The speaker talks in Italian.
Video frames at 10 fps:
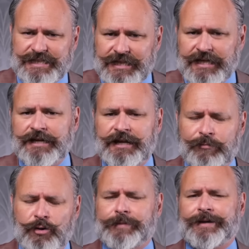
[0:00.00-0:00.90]

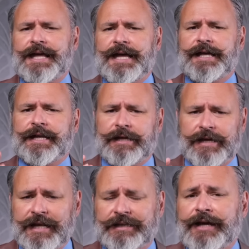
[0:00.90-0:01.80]
stile, buone maniere,
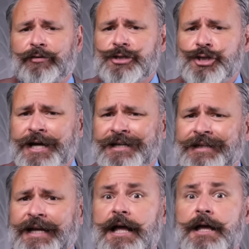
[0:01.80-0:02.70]
galateo,
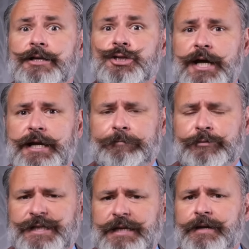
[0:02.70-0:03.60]
eccetera, c'è la
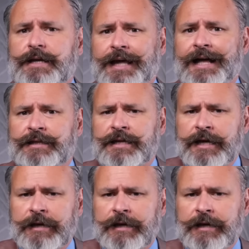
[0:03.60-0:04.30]
possibilità di